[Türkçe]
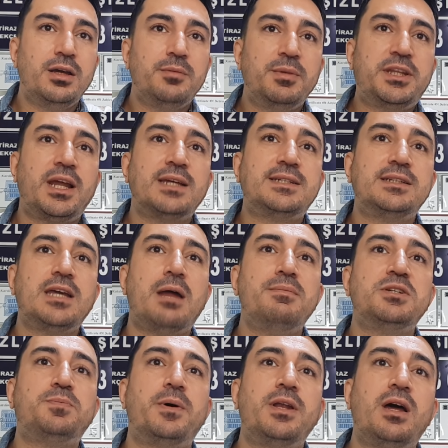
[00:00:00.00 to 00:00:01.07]
Bir tanesi
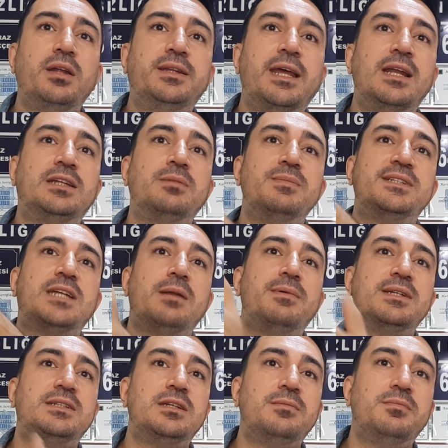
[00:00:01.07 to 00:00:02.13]
gelmiş bana denetimli
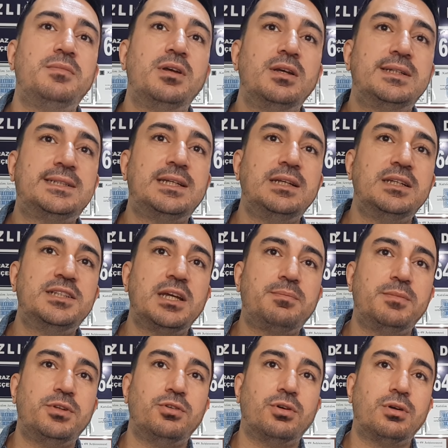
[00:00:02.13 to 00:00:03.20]
serbestliğim silinecek
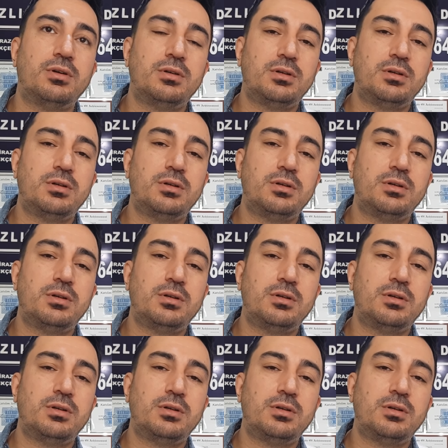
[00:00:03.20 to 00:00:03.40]
mi diyor.